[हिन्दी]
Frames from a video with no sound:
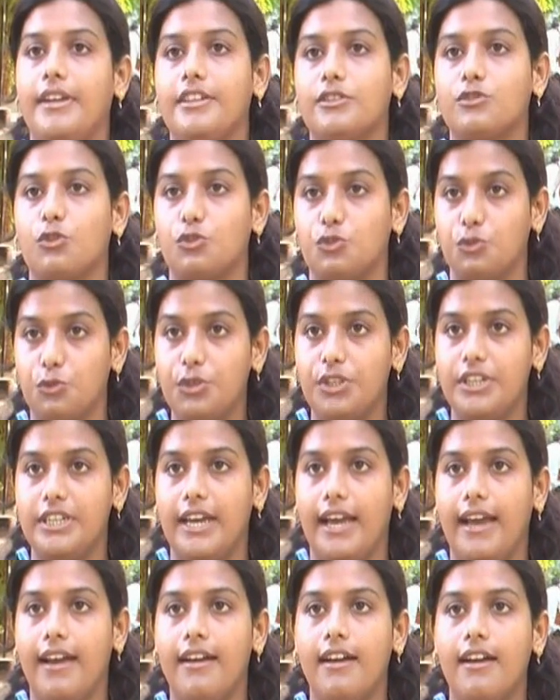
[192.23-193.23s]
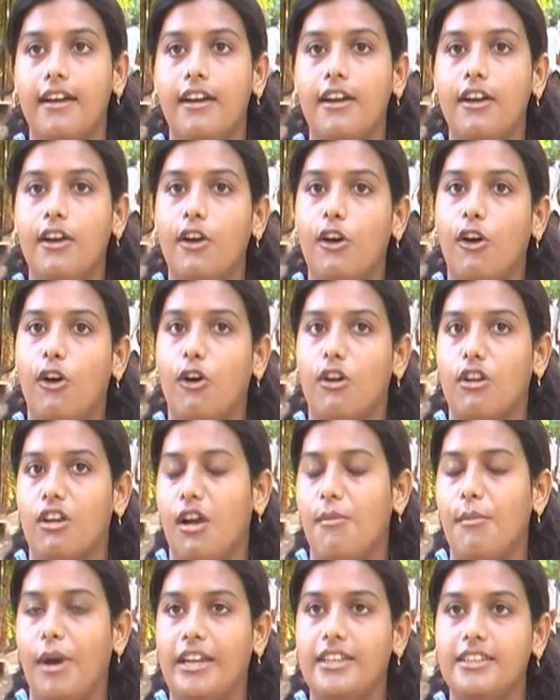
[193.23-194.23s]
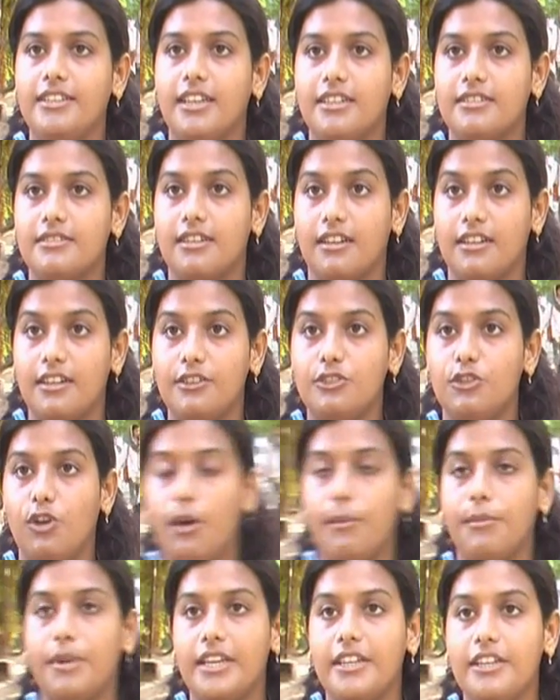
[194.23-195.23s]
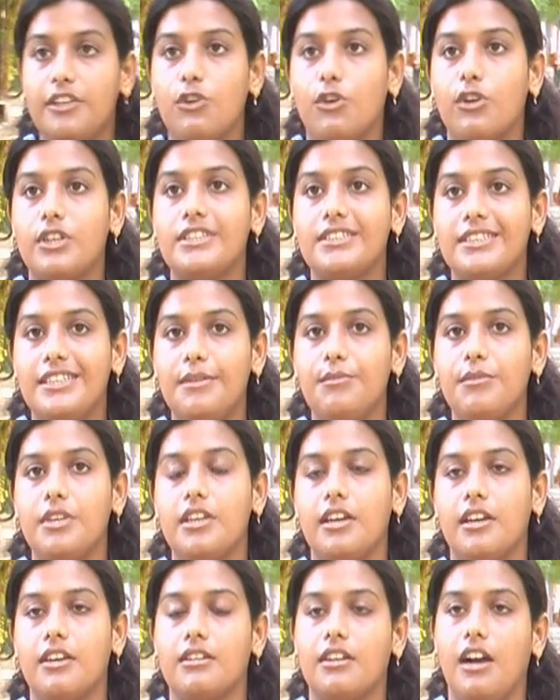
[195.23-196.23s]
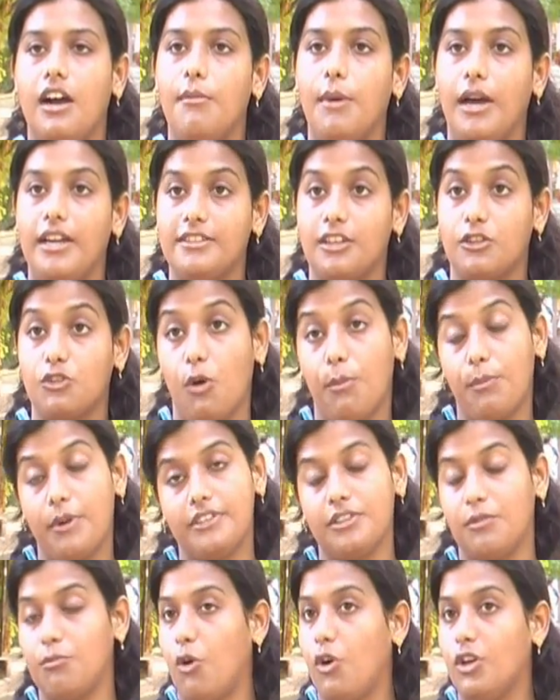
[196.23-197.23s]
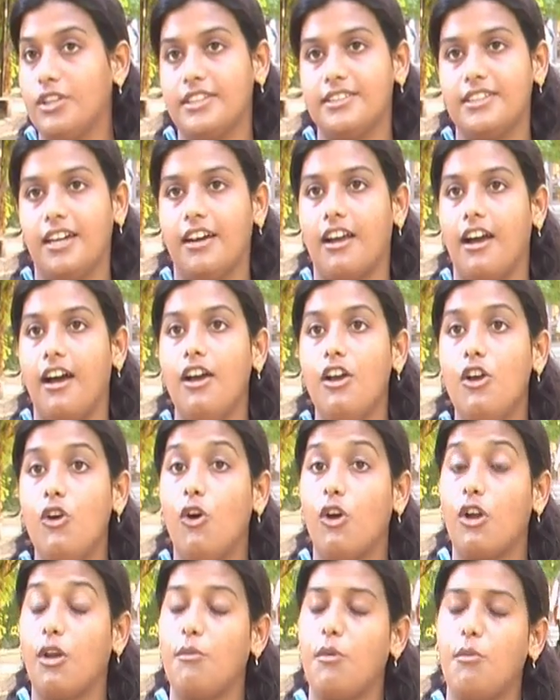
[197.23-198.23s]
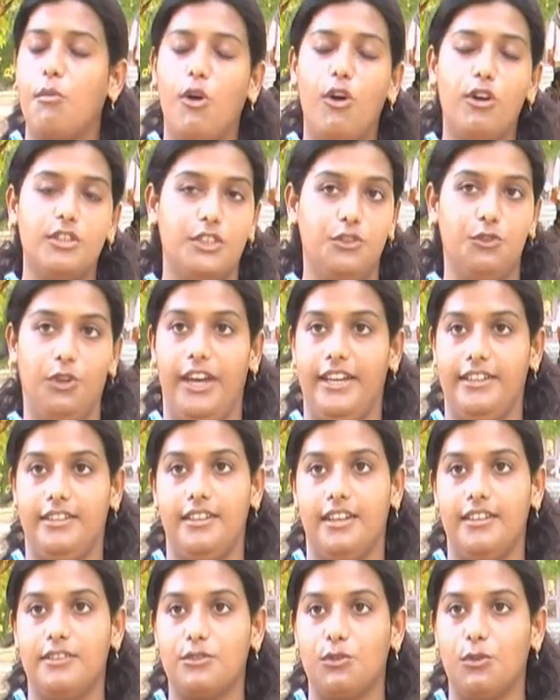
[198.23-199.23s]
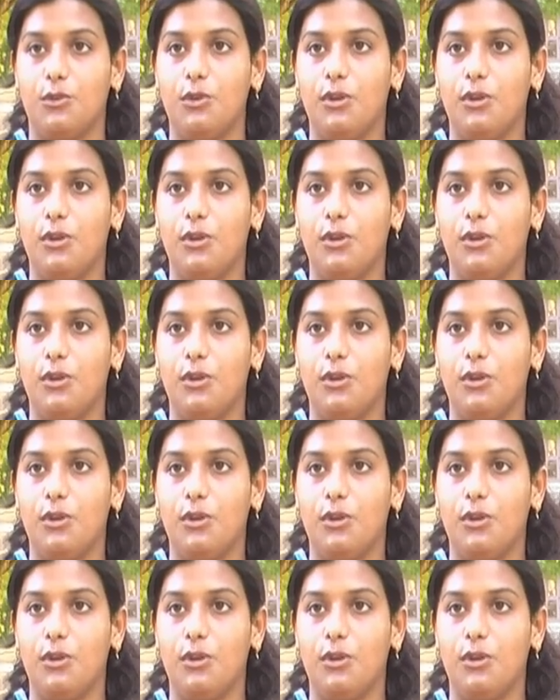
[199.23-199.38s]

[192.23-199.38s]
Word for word: ने इसको शूट किया है और हमारी ये स्ट्रगल जो हमने की और इस टीम की का हमारे साथ कॉपरेशन बहुत अच्छा रहा और हमने बहुत इन्जॉय किया इसको